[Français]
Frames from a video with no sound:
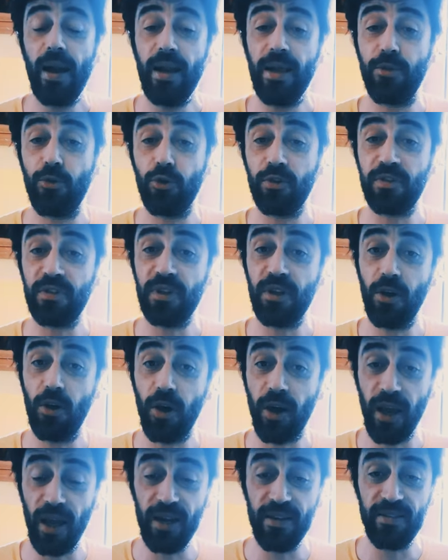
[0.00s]
Elle est aussi
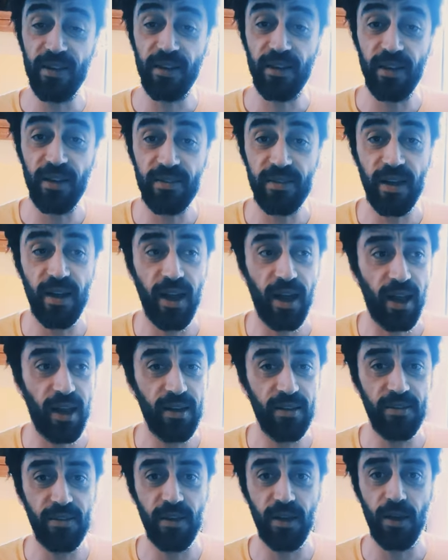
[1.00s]
euh, réalisatrice, elle a
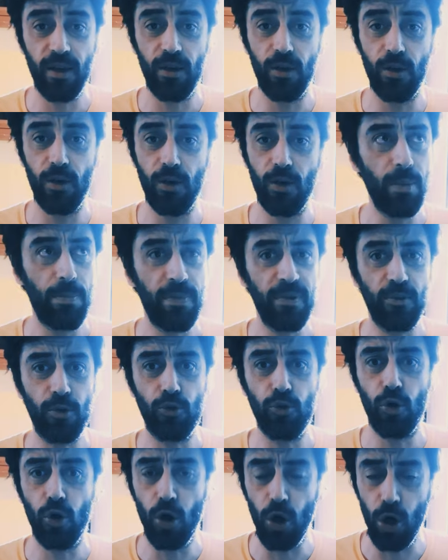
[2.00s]
réalisé euh, l'épisode